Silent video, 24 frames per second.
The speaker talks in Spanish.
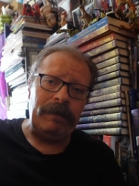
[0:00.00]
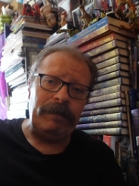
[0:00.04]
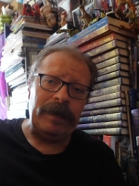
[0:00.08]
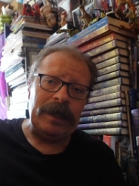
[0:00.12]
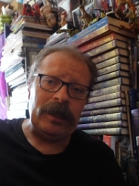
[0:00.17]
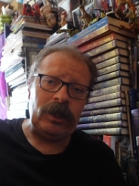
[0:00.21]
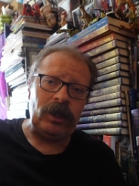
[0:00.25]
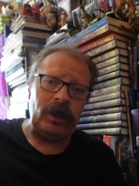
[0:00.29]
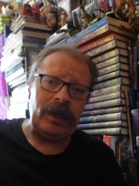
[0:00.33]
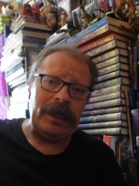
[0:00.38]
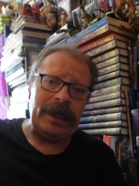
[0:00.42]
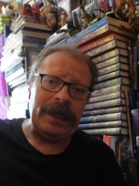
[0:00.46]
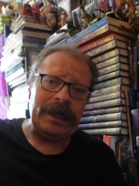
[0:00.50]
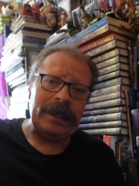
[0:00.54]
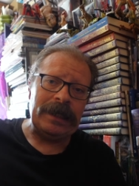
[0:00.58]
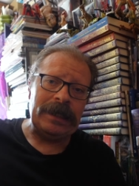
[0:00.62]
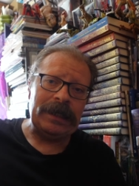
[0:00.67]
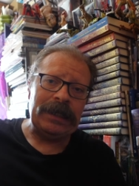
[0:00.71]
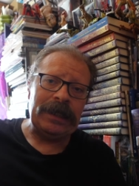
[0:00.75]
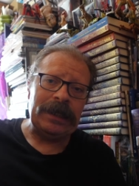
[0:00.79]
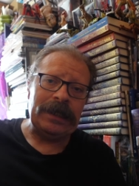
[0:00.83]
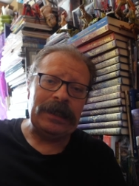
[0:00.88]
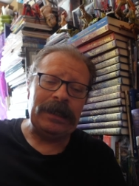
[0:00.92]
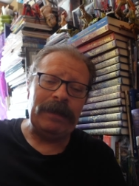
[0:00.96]

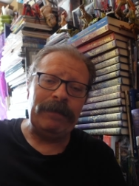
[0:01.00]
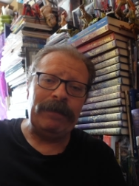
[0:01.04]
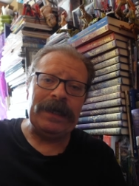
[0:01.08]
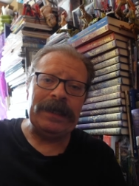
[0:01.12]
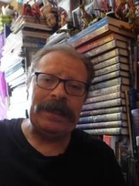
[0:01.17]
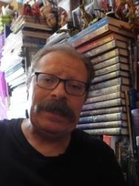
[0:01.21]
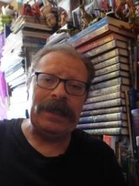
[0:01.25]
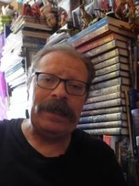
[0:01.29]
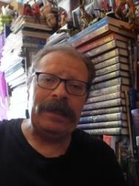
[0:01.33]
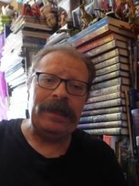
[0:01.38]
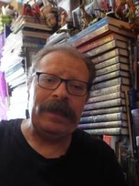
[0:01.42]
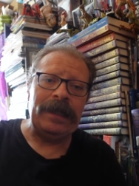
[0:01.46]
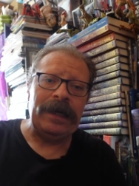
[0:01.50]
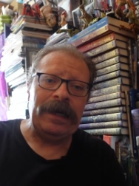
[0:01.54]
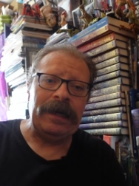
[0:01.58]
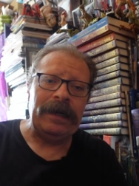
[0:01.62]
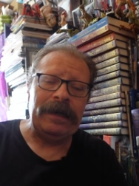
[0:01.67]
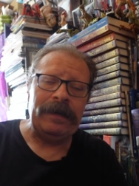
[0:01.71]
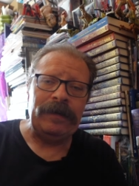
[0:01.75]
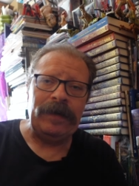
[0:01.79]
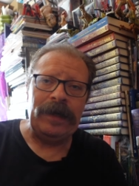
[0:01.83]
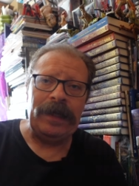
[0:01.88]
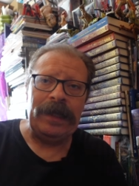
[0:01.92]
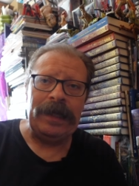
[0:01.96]
personajes que se
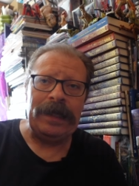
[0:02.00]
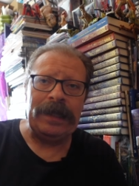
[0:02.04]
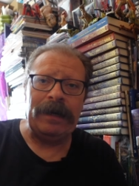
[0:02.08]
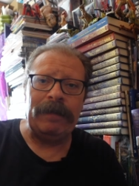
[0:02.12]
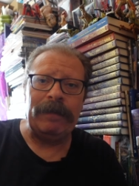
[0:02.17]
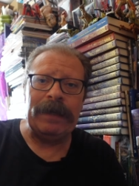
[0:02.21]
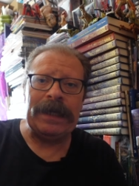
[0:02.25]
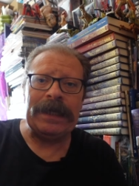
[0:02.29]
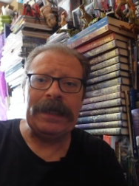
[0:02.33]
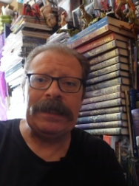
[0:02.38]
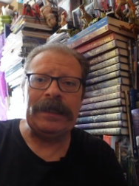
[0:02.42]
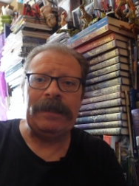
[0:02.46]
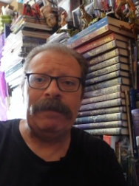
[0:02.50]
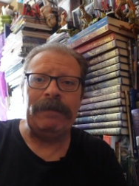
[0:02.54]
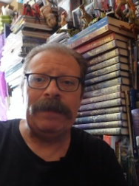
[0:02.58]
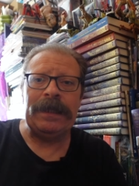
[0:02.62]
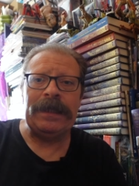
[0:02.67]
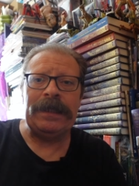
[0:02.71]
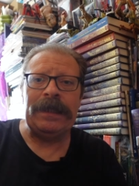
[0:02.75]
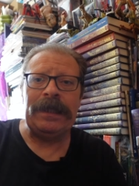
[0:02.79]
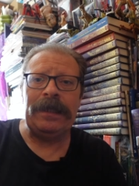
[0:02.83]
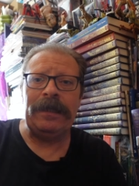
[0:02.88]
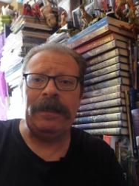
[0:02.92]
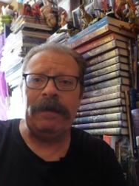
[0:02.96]
presentan y de tramas que se
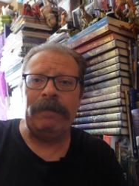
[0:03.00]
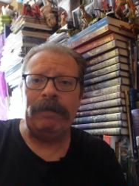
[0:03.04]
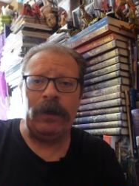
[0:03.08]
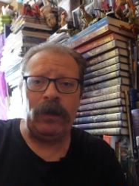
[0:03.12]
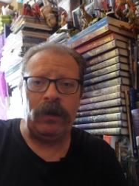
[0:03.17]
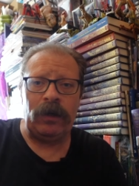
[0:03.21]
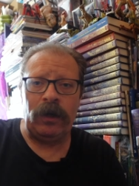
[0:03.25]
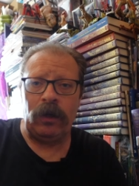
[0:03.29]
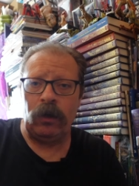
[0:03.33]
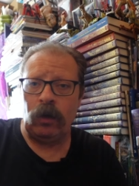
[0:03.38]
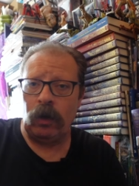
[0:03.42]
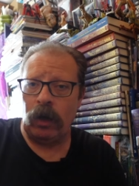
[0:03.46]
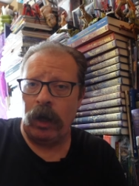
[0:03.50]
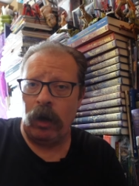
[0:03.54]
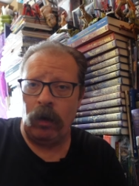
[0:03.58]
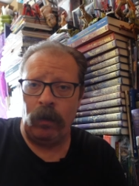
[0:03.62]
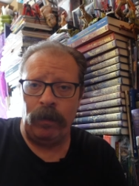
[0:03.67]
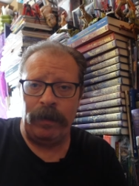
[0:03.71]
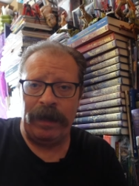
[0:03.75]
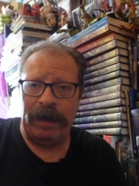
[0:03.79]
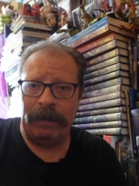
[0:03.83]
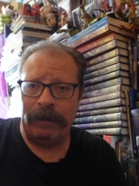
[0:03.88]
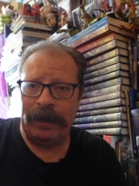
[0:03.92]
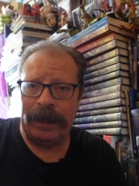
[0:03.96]
presentan, pero que
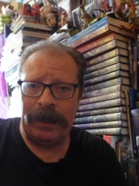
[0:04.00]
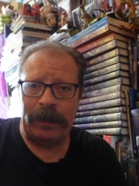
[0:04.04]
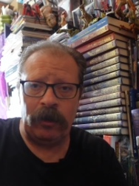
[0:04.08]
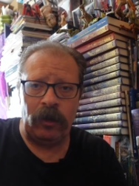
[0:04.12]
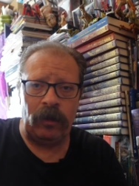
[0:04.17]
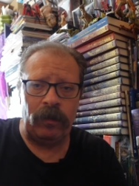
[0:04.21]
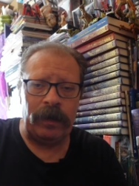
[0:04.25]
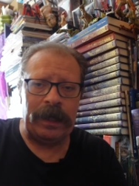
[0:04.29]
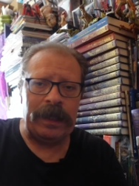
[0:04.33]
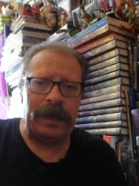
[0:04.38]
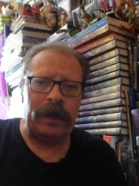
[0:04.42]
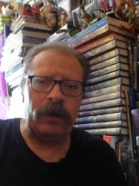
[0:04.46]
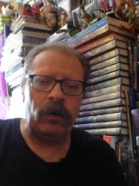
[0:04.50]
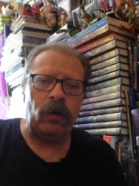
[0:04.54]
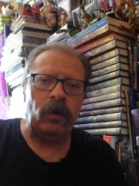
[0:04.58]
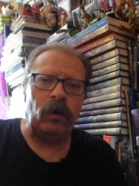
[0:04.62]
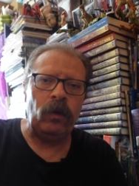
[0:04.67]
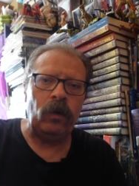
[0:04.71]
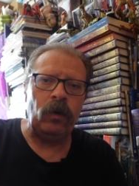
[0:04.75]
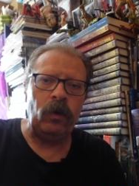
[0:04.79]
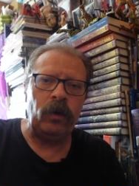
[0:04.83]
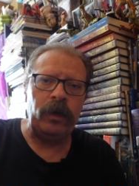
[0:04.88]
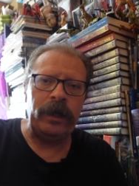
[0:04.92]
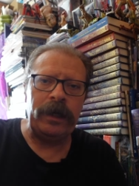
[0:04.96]
obviamente no van a
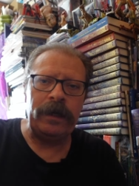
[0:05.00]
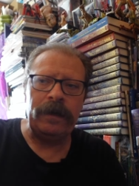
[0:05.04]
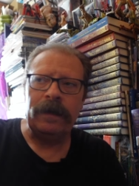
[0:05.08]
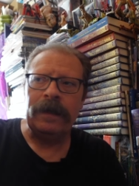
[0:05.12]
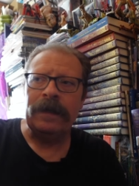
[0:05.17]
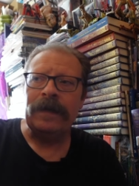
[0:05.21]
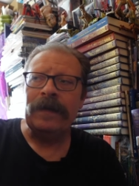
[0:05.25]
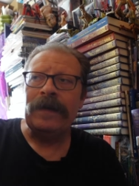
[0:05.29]
concluir.